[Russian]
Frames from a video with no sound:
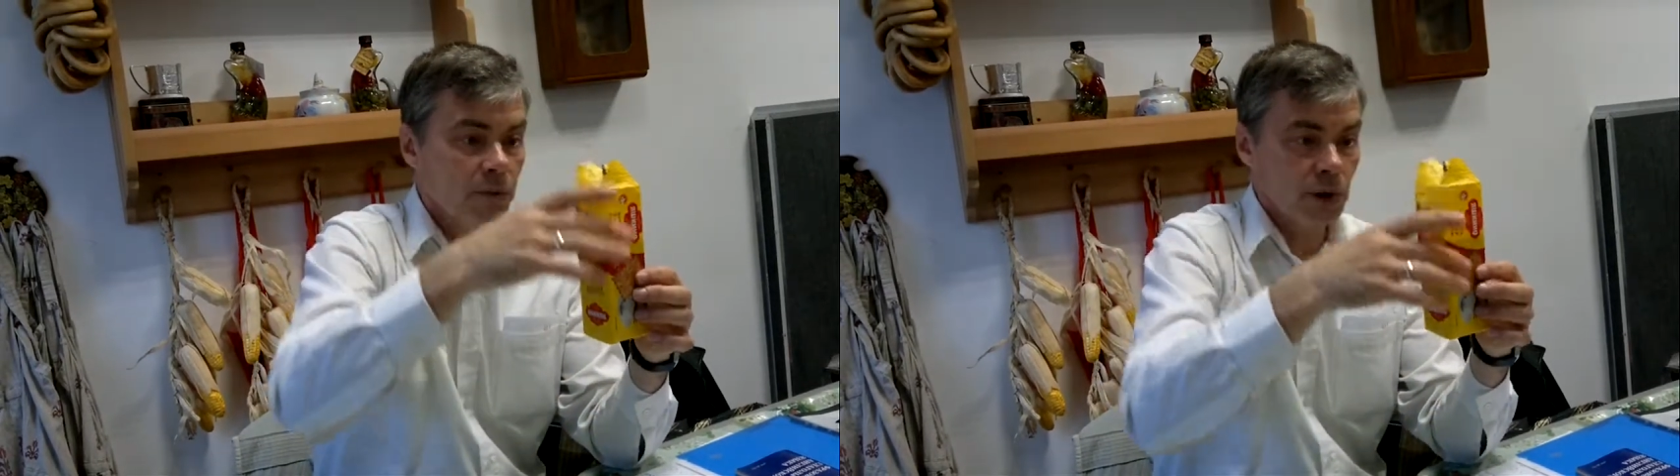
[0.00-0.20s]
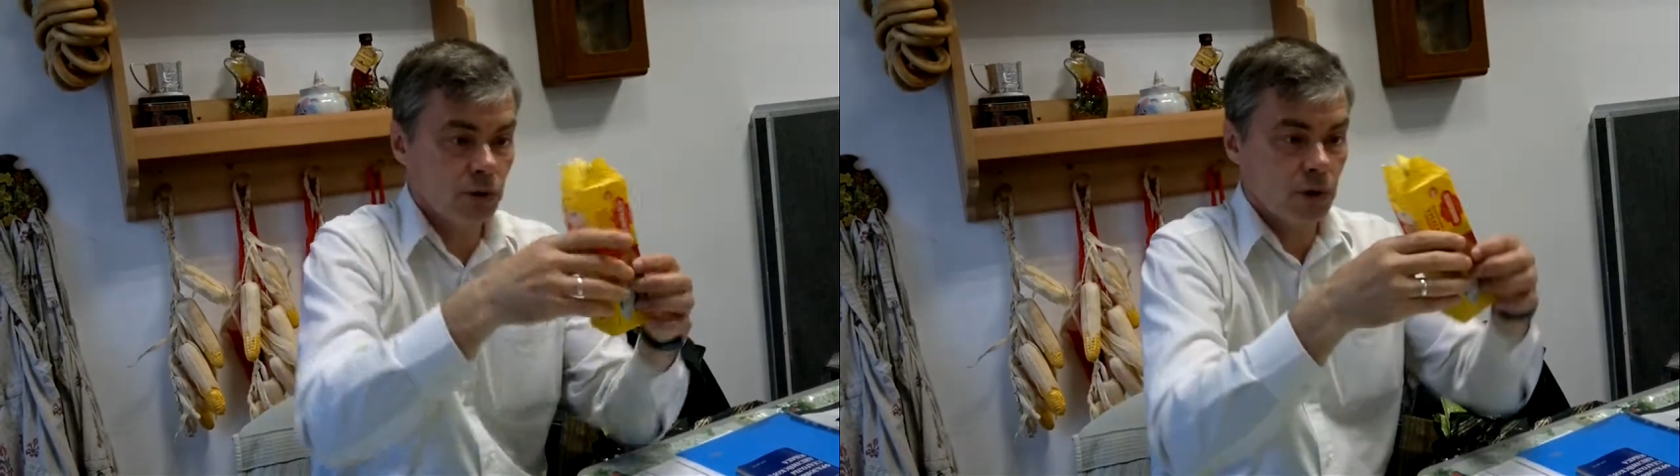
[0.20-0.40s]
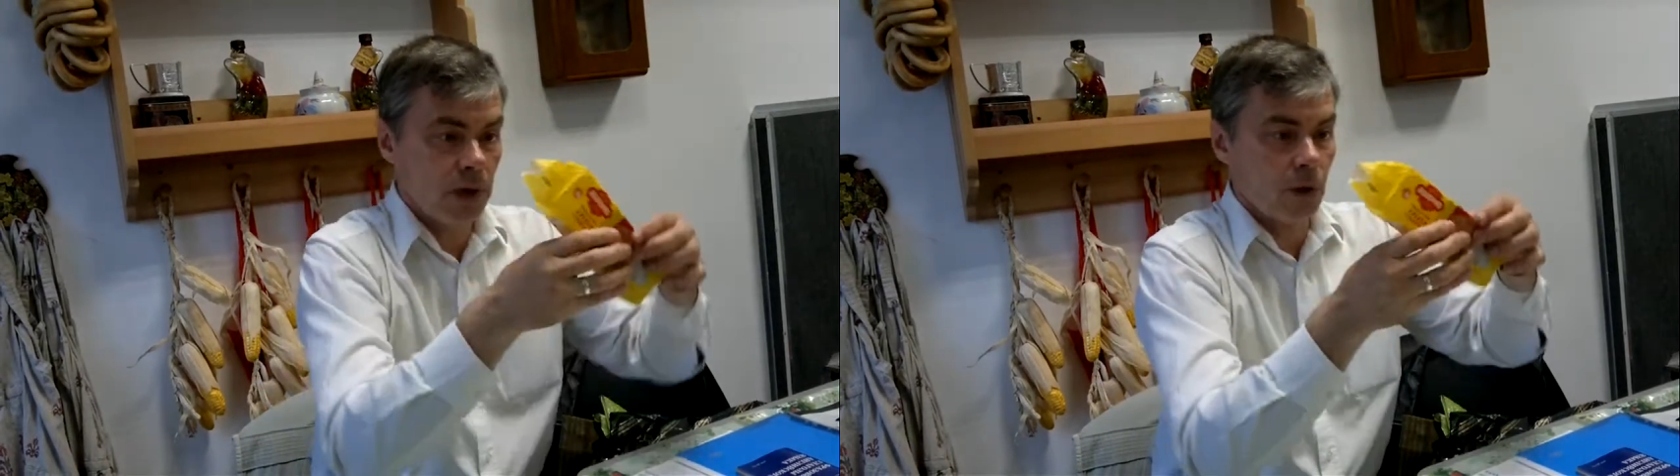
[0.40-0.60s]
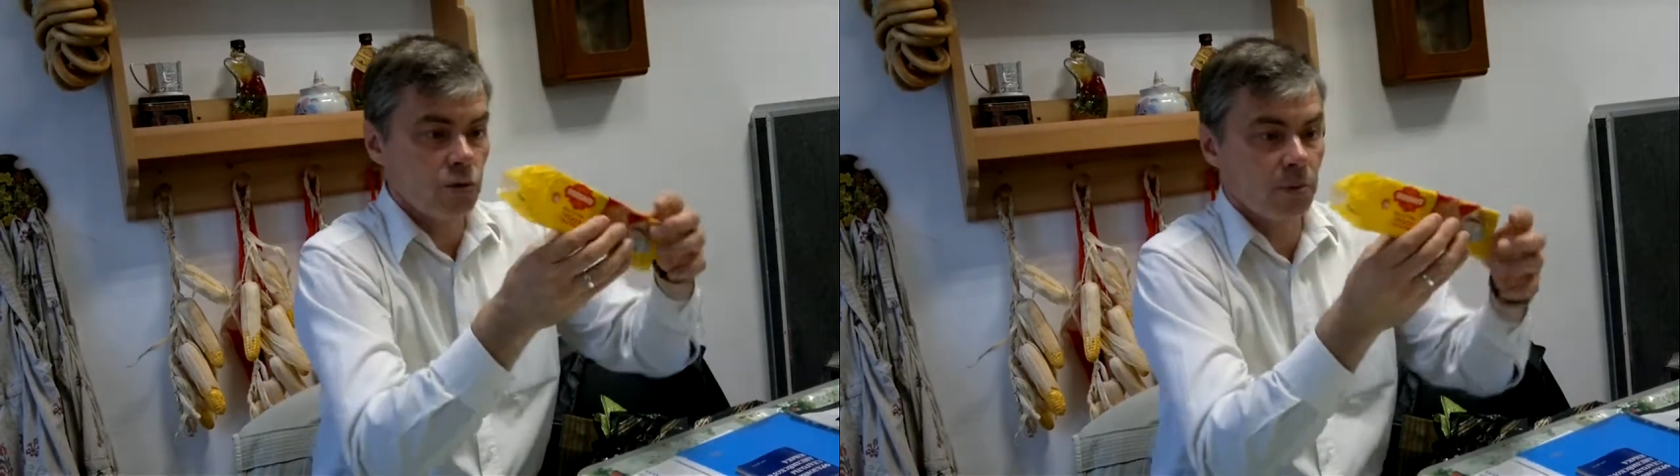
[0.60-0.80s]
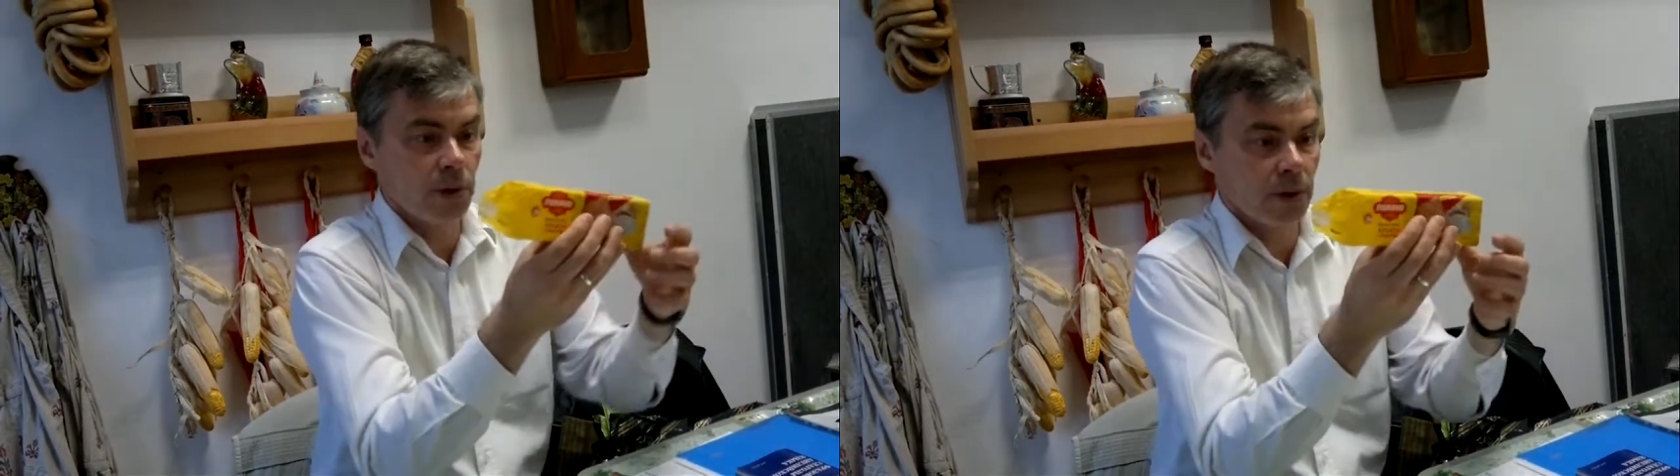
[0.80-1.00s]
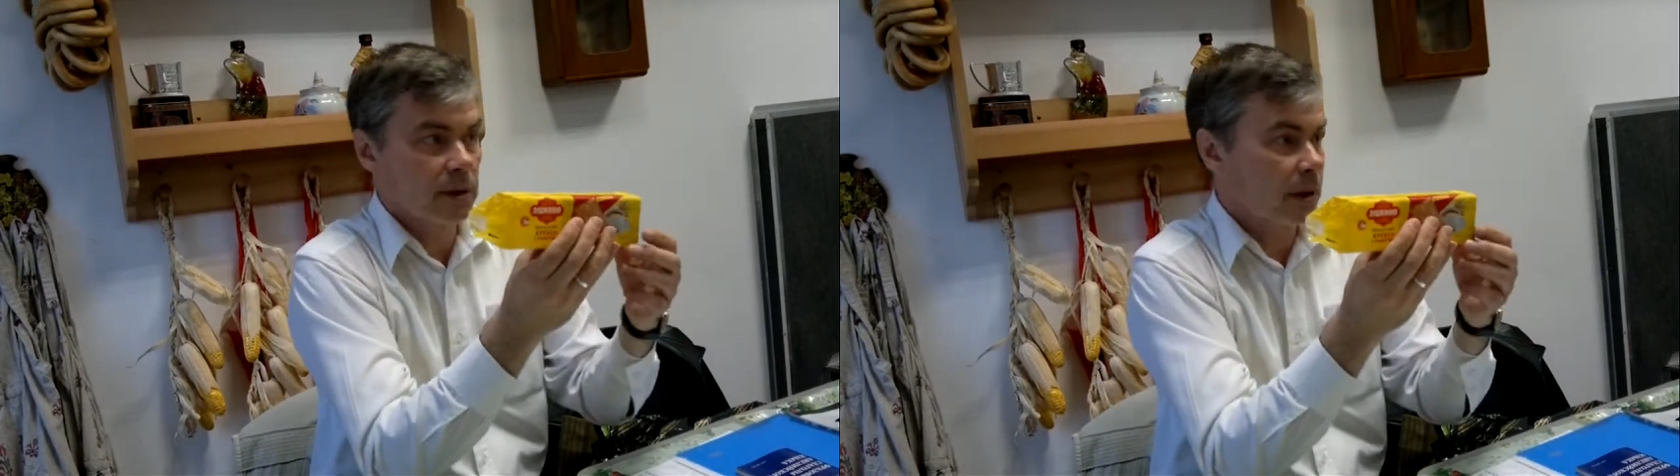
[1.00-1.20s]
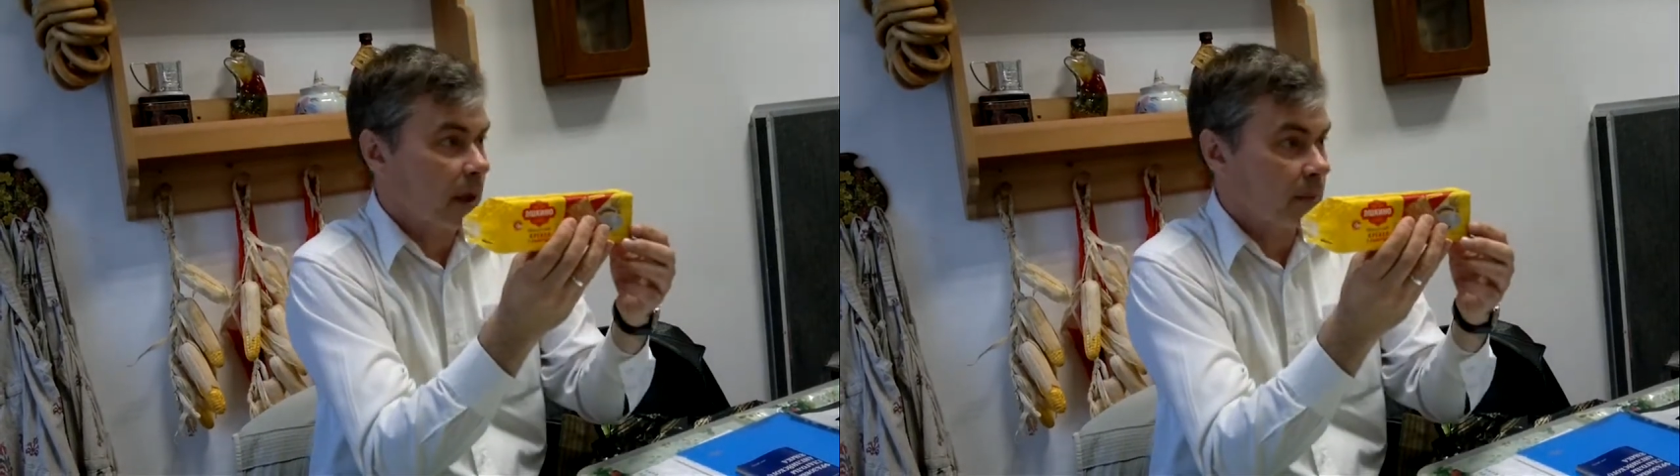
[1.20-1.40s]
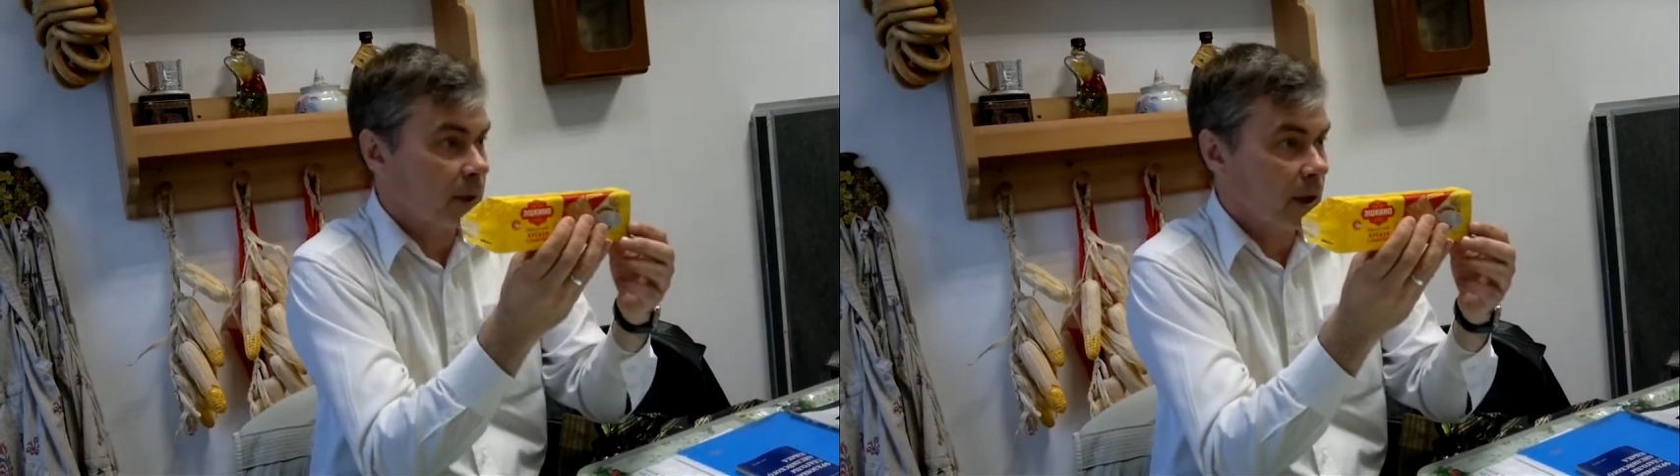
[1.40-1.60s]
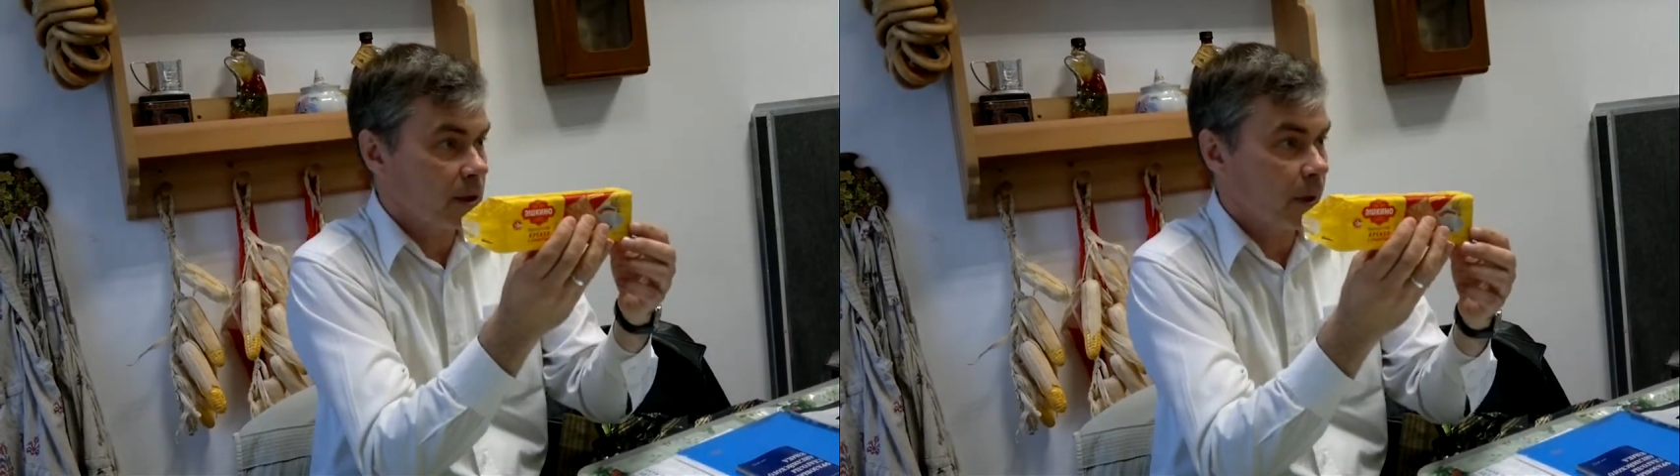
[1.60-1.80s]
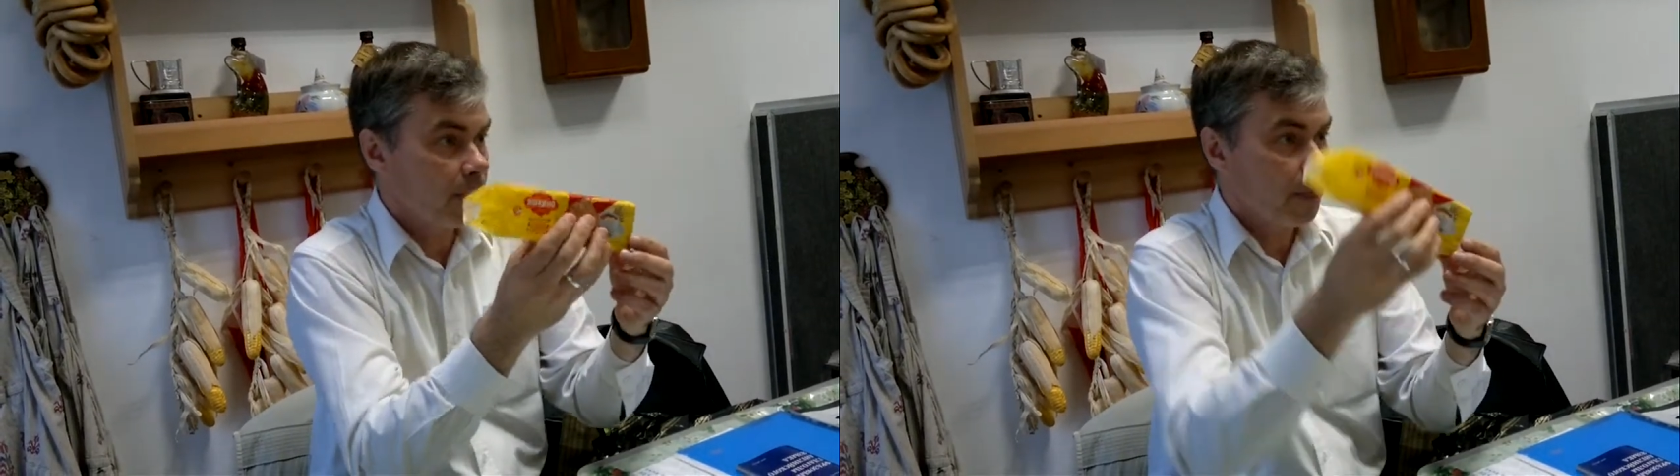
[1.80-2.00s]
Здесь уже так уже будет не сетап, так же?